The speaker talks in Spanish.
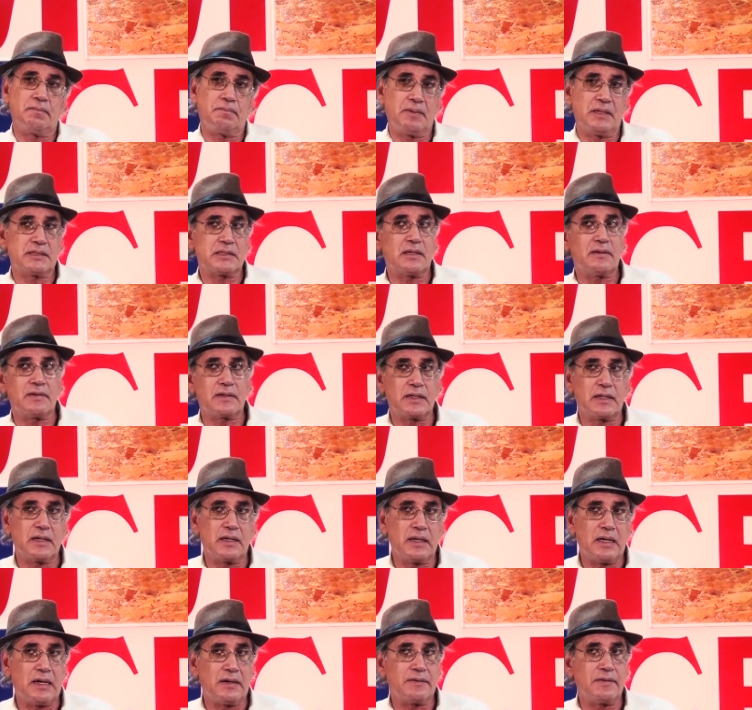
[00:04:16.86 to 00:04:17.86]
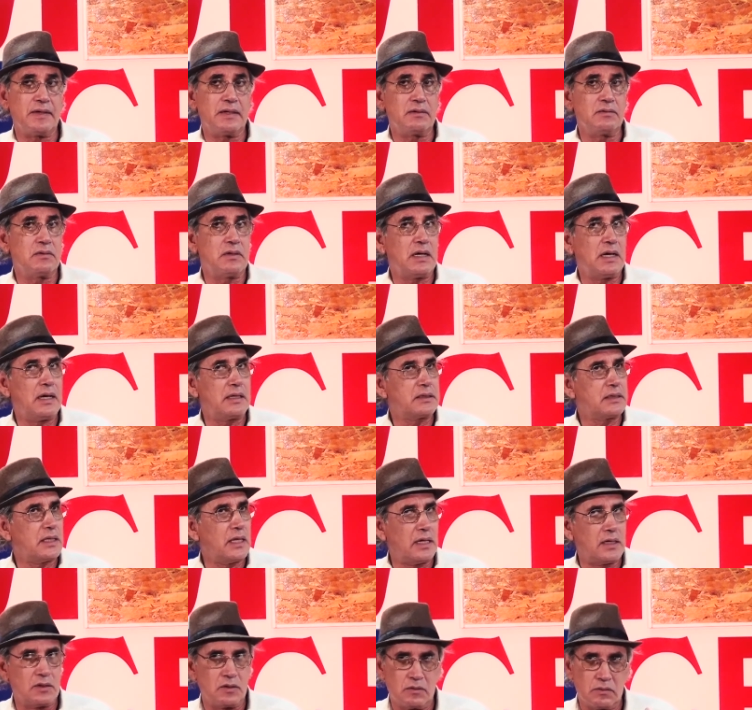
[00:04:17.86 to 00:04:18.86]
y empieza a haber una,
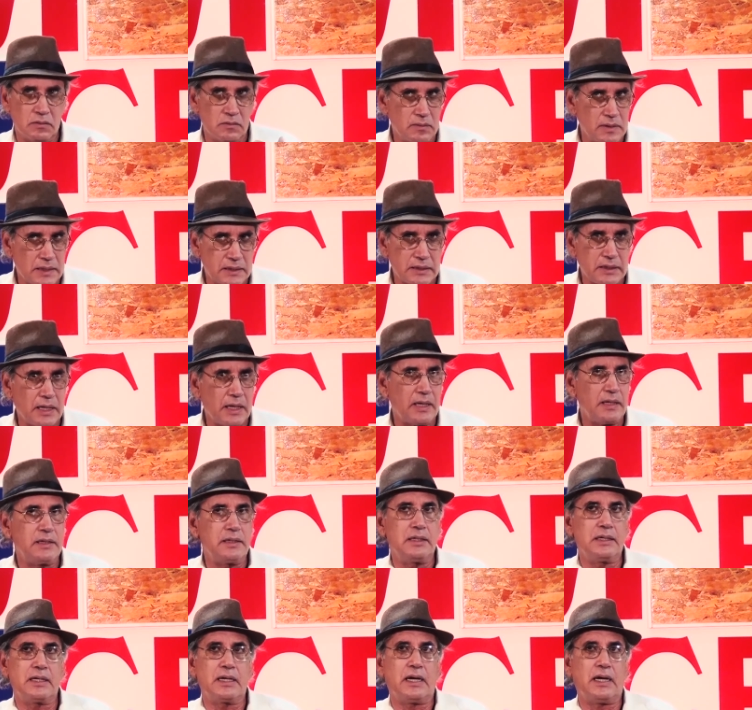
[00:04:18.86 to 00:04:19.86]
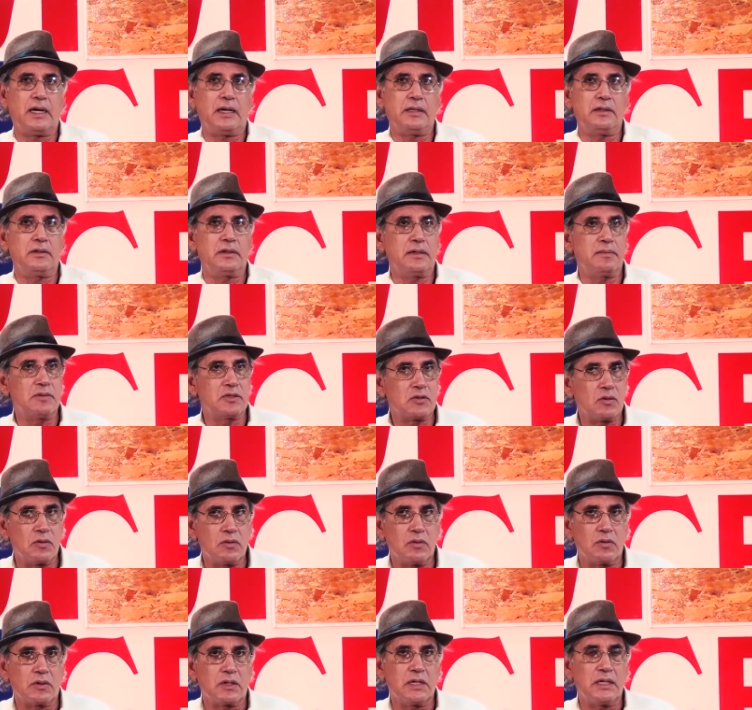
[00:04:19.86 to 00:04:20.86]
una técnica y una
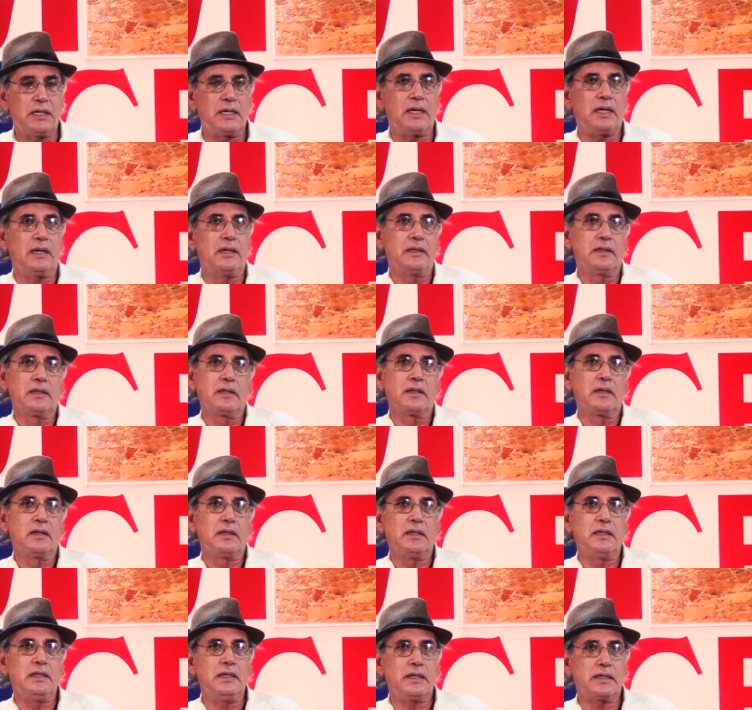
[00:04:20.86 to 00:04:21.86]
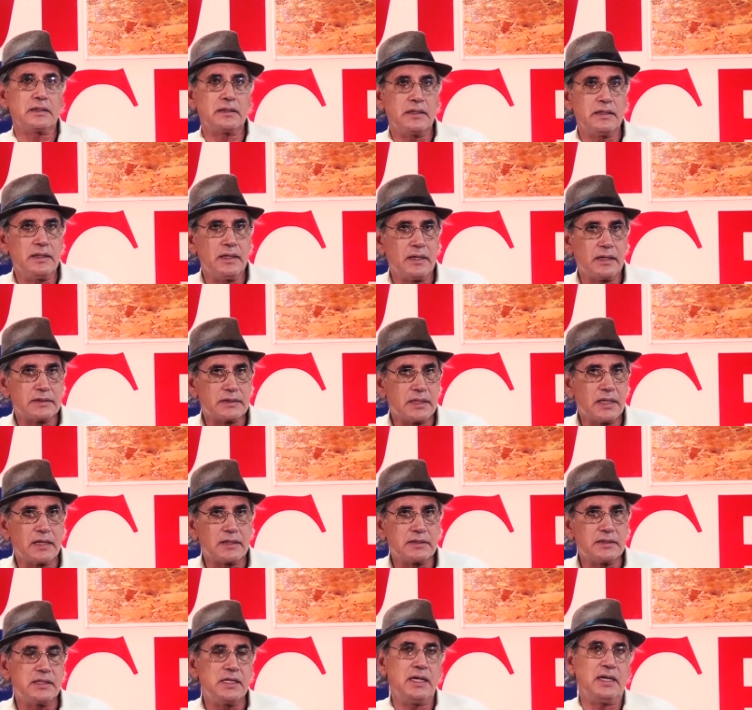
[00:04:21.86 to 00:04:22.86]
metodología y,
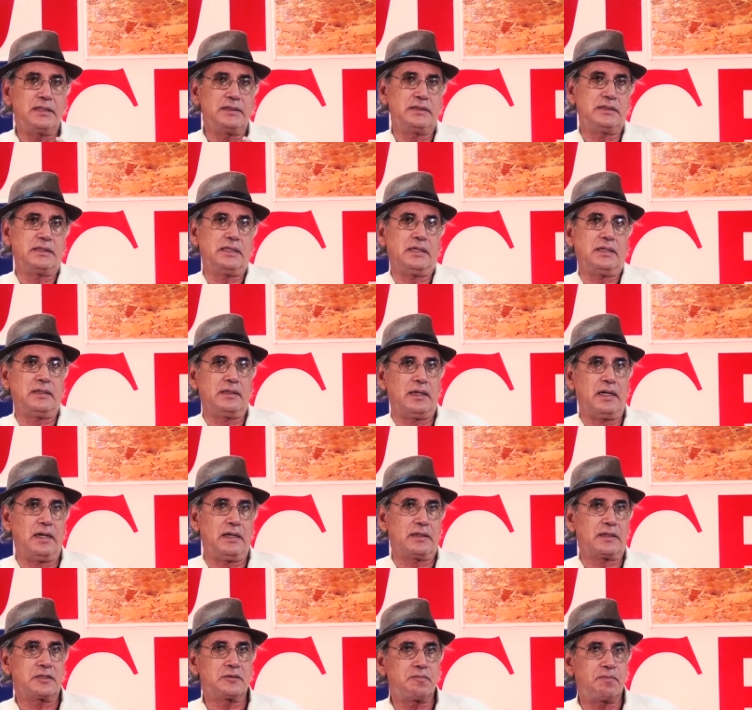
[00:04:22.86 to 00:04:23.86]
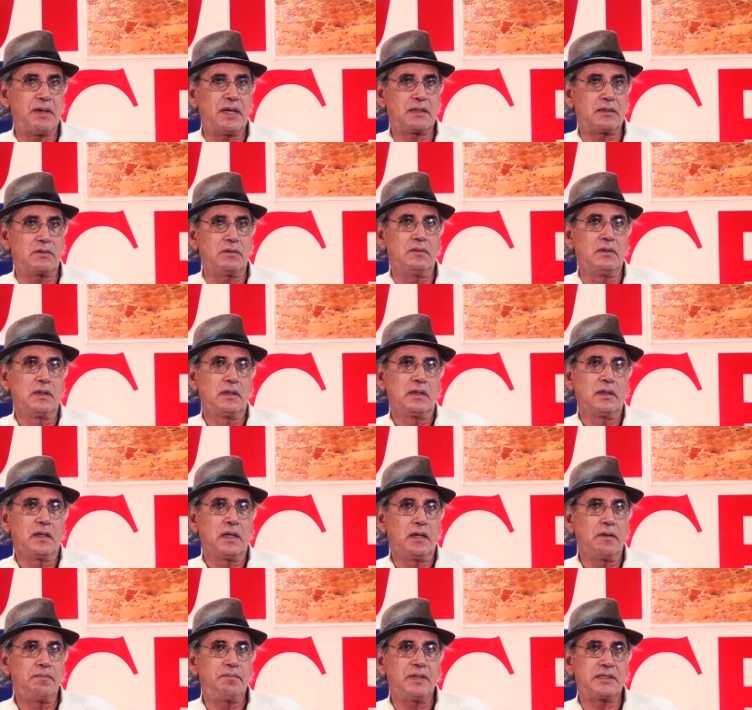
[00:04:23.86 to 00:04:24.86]
hacer ciencia al respecto,
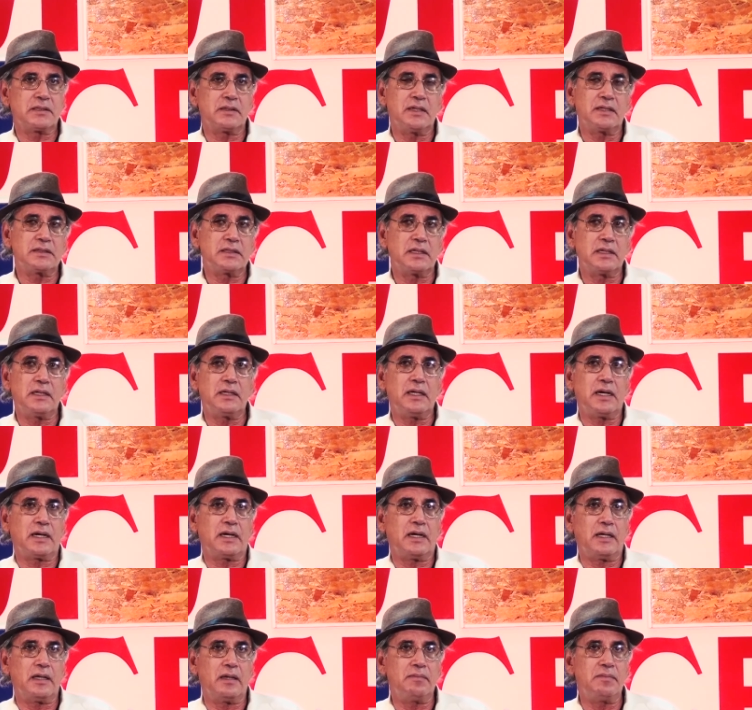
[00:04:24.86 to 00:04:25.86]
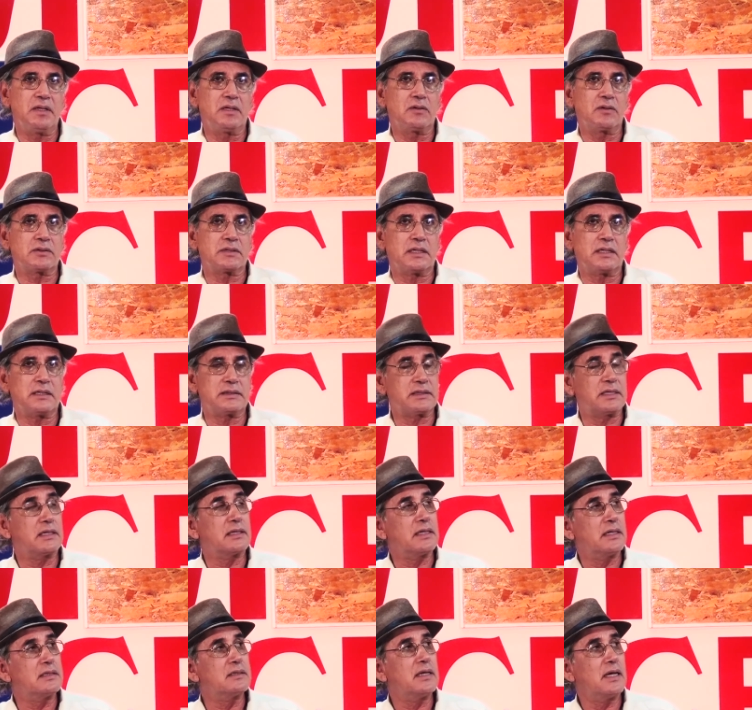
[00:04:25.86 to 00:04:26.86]
empieza una serie de académicos a
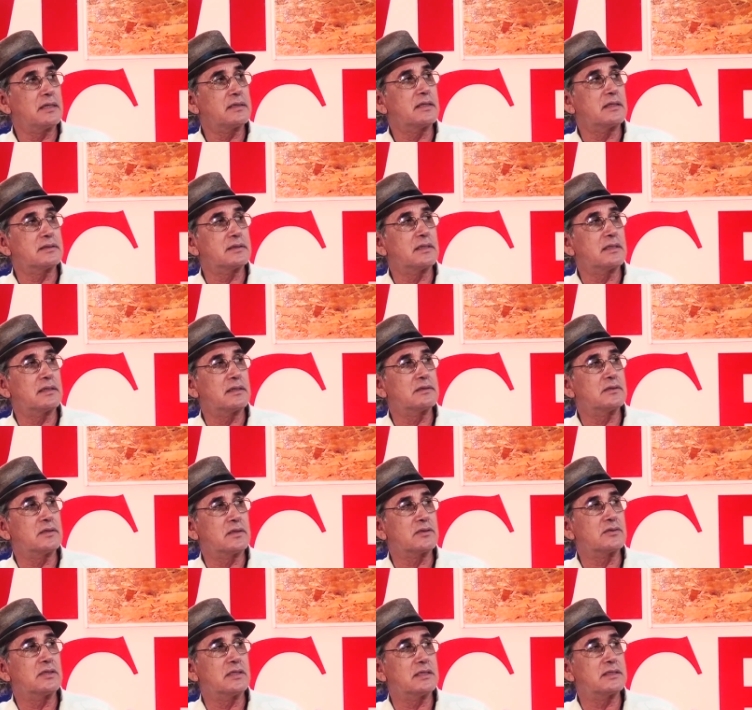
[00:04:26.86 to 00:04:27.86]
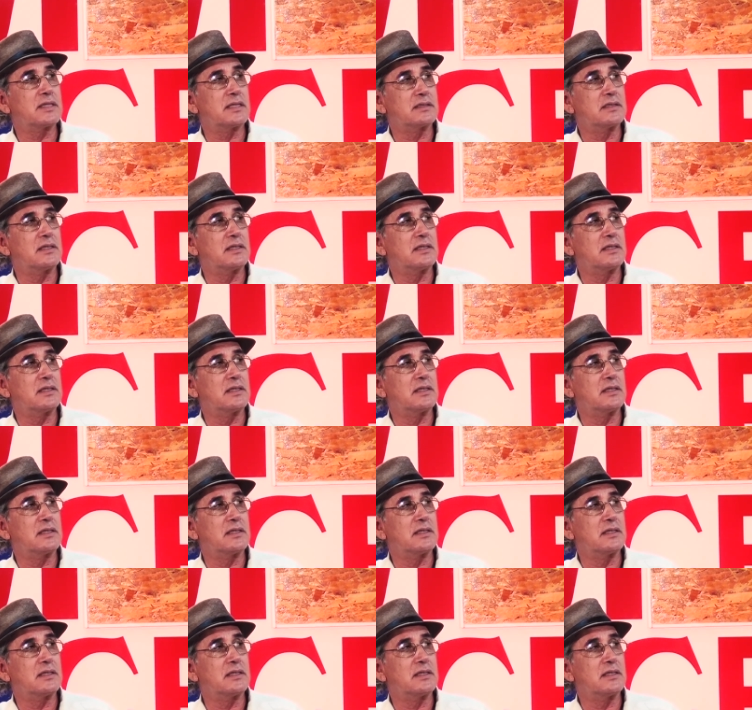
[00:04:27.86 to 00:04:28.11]
hacer, a hacer situaciones